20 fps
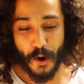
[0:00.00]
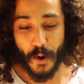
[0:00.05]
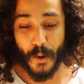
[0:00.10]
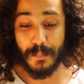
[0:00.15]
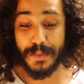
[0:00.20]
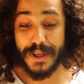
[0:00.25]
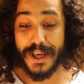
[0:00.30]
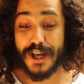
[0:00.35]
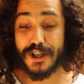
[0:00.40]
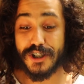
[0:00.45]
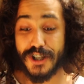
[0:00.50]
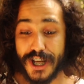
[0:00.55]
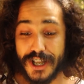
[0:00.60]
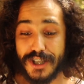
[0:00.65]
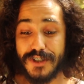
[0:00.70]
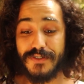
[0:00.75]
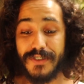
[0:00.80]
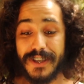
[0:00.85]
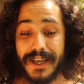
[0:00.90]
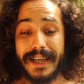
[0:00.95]
Ô minha
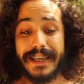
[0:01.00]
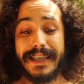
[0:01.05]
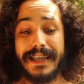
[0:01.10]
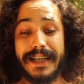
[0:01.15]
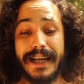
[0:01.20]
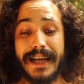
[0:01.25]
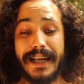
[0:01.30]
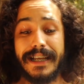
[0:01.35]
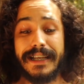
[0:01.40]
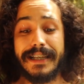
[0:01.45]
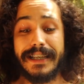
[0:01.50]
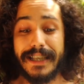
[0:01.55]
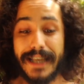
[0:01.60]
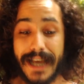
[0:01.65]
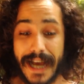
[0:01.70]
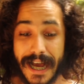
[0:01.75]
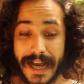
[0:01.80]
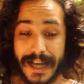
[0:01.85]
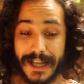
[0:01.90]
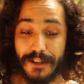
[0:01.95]
gente, vim aqui
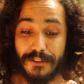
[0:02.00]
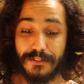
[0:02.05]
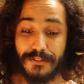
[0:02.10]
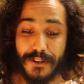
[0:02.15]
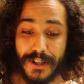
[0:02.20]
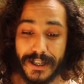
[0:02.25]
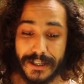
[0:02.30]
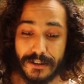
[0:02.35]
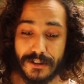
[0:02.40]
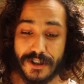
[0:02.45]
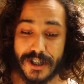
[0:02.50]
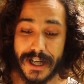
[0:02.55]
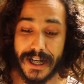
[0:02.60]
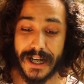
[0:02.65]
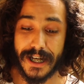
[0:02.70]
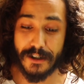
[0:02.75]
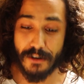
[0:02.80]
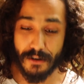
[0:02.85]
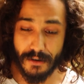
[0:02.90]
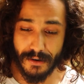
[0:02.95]
calanguear, eu vou indo de
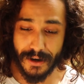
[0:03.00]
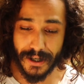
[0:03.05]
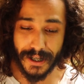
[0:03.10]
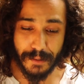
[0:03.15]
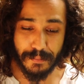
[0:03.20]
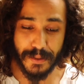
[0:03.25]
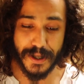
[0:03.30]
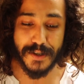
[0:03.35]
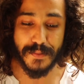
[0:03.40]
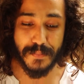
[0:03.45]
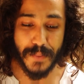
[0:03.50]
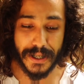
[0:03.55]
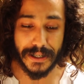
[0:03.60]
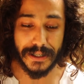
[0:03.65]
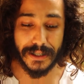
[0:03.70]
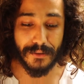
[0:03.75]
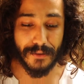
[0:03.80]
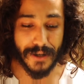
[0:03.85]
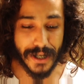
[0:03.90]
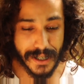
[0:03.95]
canoa, que é para as
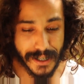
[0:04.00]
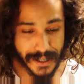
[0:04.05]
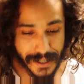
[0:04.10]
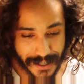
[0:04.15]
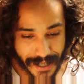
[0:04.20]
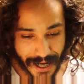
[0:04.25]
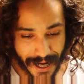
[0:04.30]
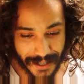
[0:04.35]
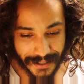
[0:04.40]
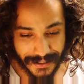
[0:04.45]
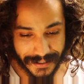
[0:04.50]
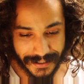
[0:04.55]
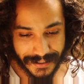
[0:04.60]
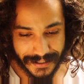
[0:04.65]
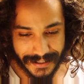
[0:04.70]
pernas não cansar.